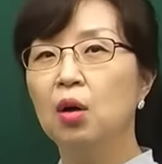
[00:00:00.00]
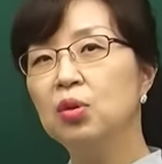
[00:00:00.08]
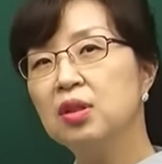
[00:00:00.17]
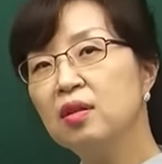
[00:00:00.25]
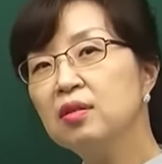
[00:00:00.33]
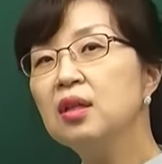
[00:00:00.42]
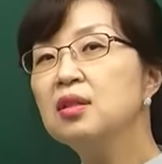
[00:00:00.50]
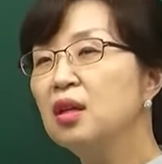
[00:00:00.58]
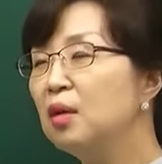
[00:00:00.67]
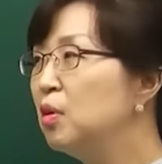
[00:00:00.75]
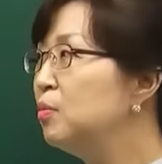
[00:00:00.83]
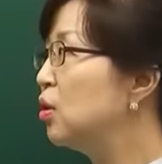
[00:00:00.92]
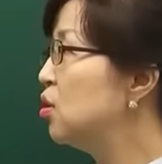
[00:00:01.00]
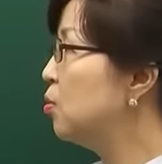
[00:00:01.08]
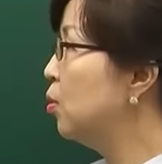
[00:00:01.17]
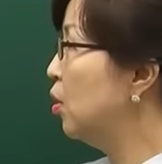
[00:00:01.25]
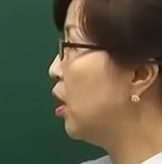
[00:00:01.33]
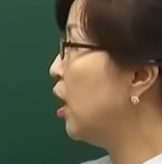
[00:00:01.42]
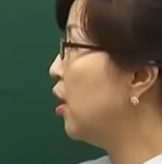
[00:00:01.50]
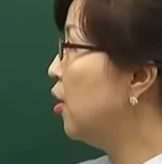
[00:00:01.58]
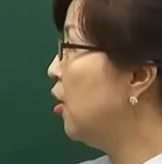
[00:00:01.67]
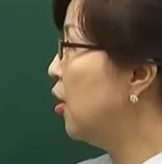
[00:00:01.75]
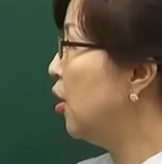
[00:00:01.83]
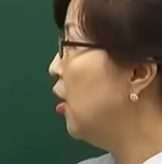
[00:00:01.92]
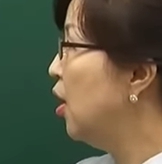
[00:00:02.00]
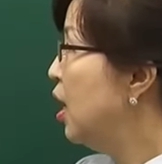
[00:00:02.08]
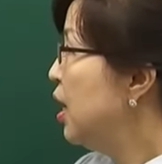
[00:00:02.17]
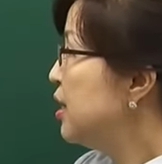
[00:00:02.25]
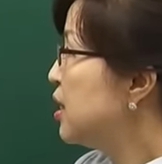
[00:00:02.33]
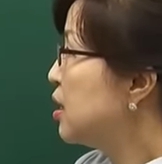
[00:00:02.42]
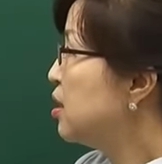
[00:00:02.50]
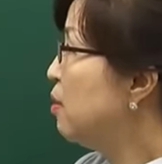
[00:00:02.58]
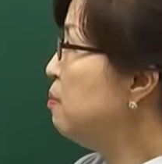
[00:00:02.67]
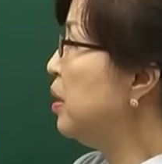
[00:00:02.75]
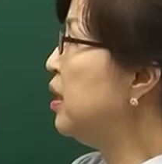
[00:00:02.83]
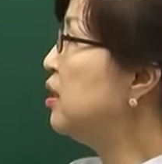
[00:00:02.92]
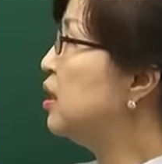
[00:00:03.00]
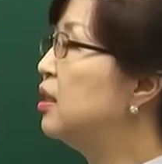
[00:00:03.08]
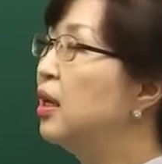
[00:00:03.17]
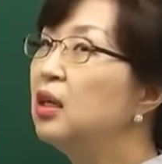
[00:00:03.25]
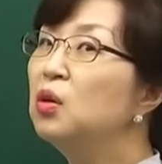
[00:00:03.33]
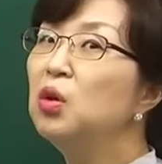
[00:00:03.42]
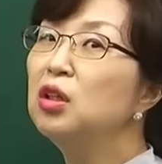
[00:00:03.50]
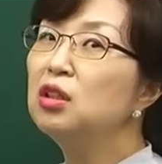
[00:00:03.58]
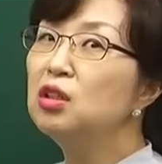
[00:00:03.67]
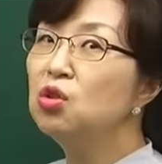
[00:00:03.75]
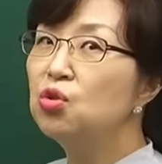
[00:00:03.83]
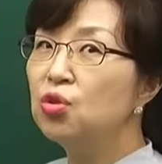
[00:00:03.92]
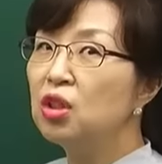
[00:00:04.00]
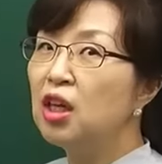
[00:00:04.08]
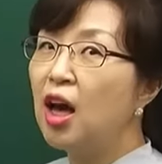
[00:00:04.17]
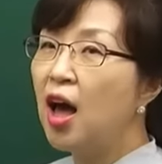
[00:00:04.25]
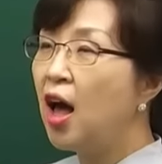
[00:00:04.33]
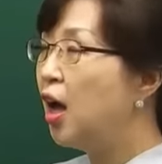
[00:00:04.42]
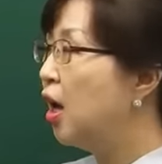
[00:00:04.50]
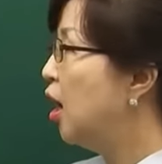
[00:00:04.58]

우리가 선택지를 한번 먼저 볼게요. 자, 선배를 기다리고 있는 중이야.